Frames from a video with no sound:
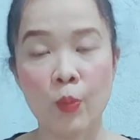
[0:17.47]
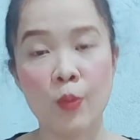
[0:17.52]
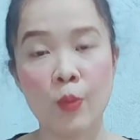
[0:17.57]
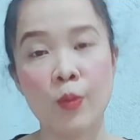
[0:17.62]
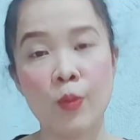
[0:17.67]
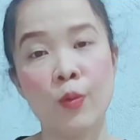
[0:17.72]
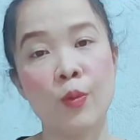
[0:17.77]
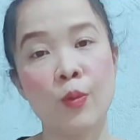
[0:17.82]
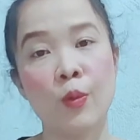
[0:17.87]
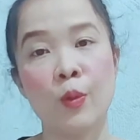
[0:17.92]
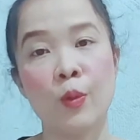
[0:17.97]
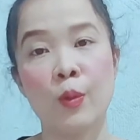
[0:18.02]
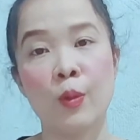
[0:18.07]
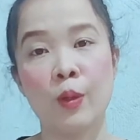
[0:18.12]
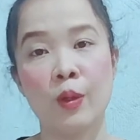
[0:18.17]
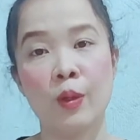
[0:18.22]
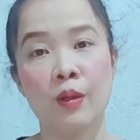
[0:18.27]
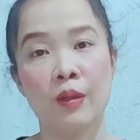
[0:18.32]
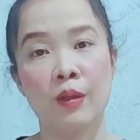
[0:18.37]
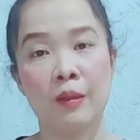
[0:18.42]
pong
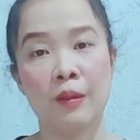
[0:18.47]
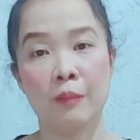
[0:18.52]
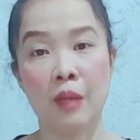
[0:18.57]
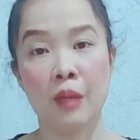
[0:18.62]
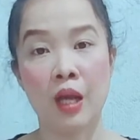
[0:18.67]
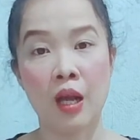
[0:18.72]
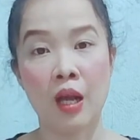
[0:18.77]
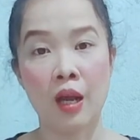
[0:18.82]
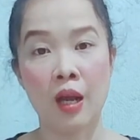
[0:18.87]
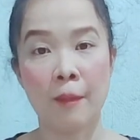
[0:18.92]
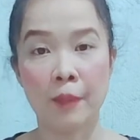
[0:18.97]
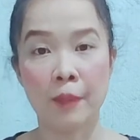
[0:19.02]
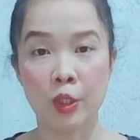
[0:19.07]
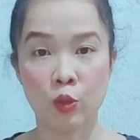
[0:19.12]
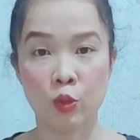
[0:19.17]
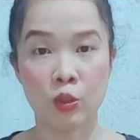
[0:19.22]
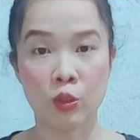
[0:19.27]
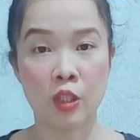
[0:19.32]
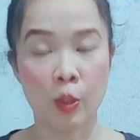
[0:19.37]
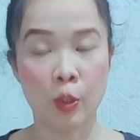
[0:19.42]

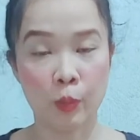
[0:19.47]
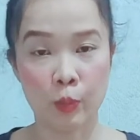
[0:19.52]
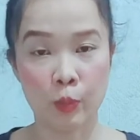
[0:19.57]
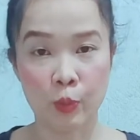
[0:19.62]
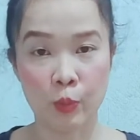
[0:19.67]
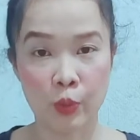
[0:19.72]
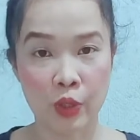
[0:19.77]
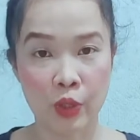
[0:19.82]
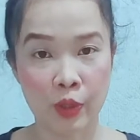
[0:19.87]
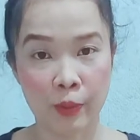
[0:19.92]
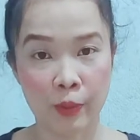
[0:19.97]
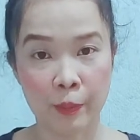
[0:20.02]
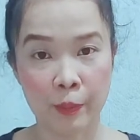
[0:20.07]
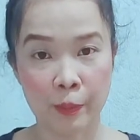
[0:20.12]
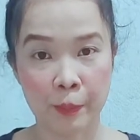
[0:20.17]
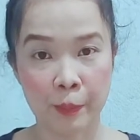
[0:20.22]
makakapanood lang po ng